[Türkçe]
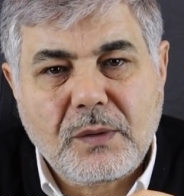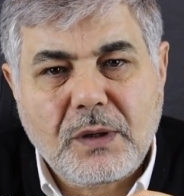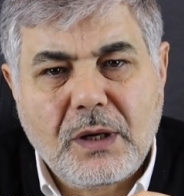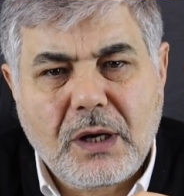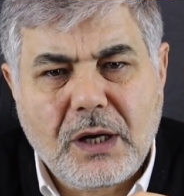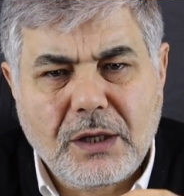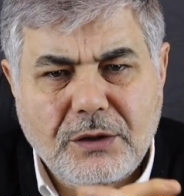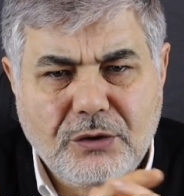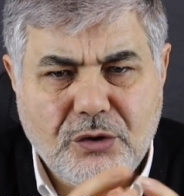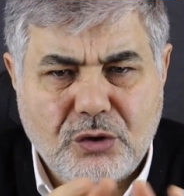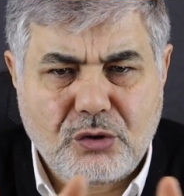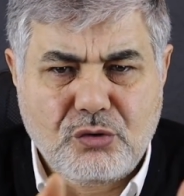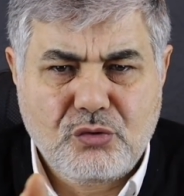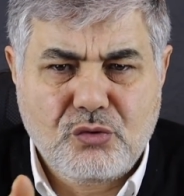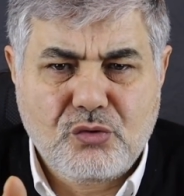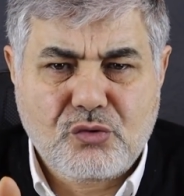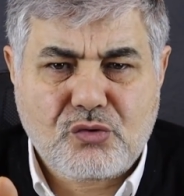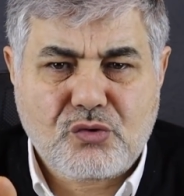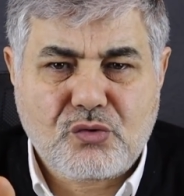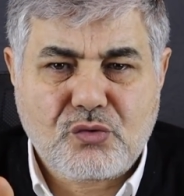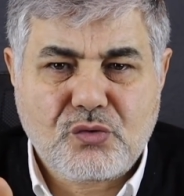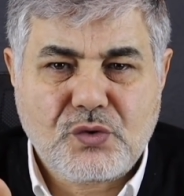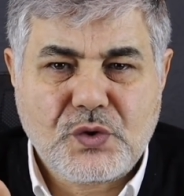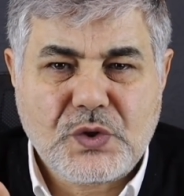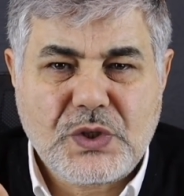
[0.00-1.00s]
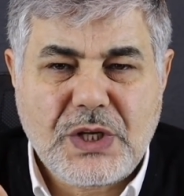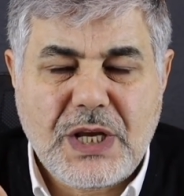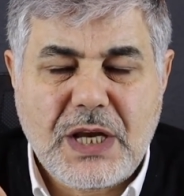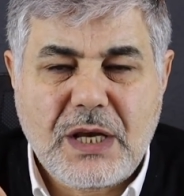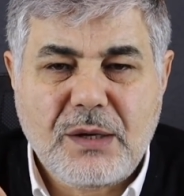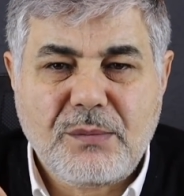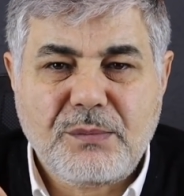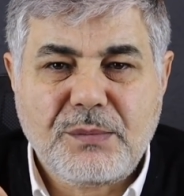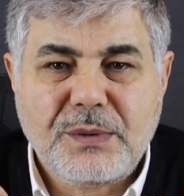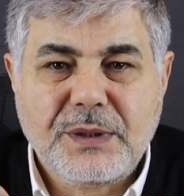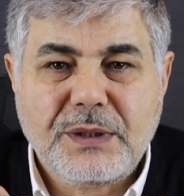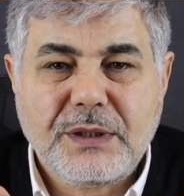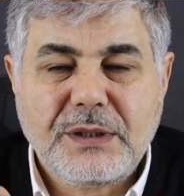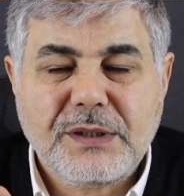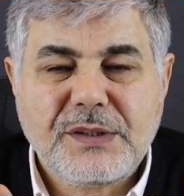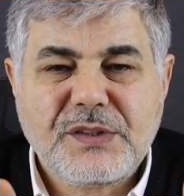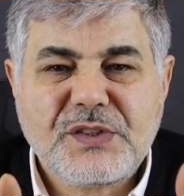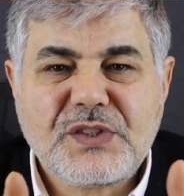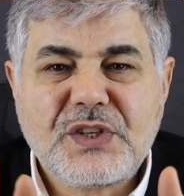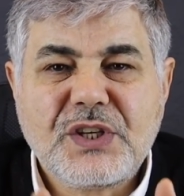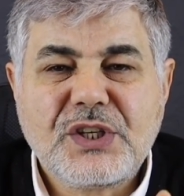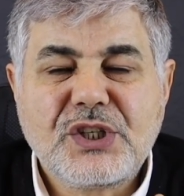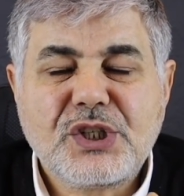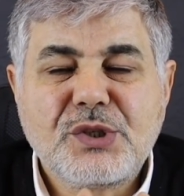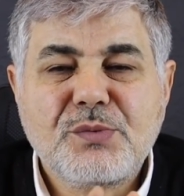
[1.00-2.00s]
Hatırlıyorsunuz değil mi?
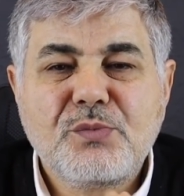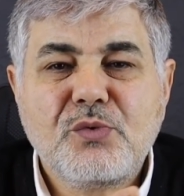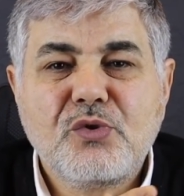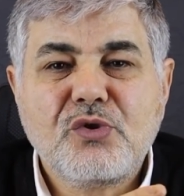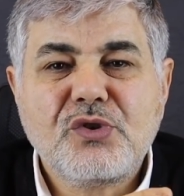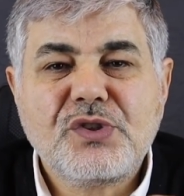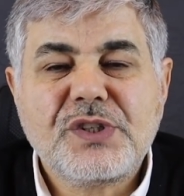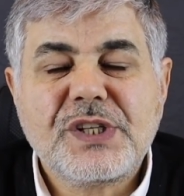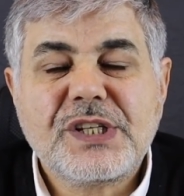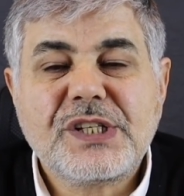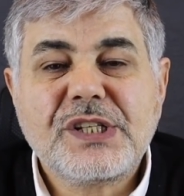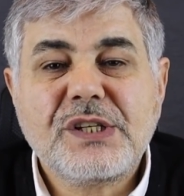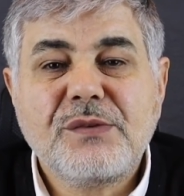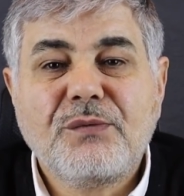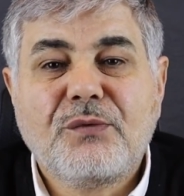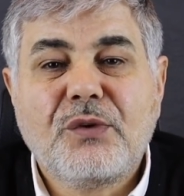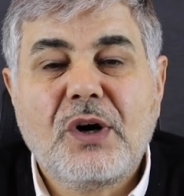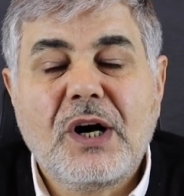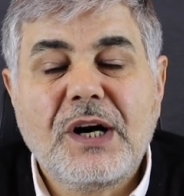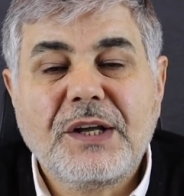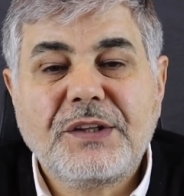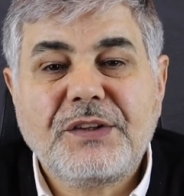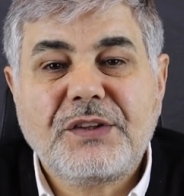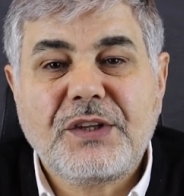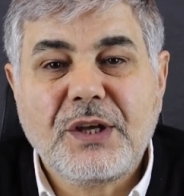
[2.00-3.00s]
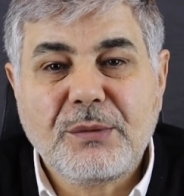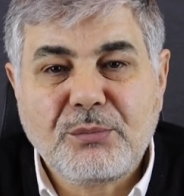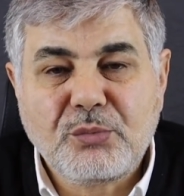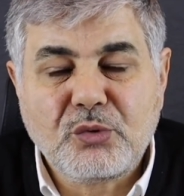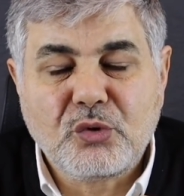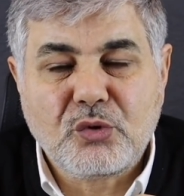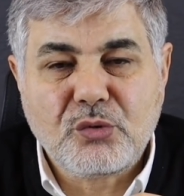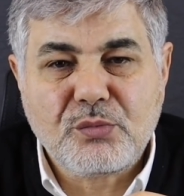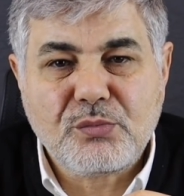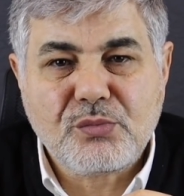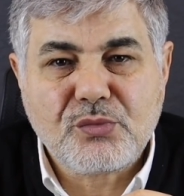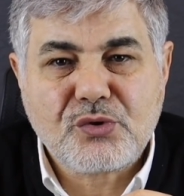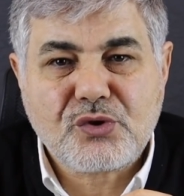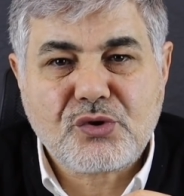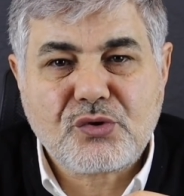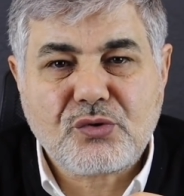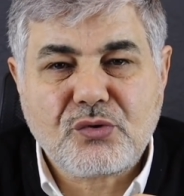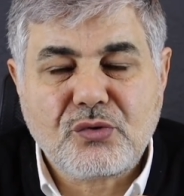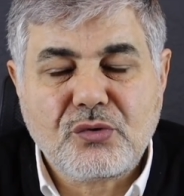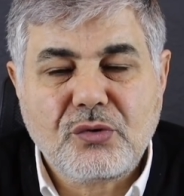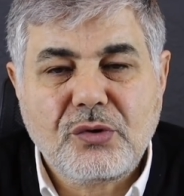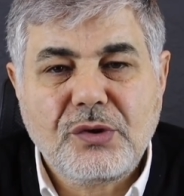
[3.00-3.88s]
Seçim öncesi vaatte bulunmuştu.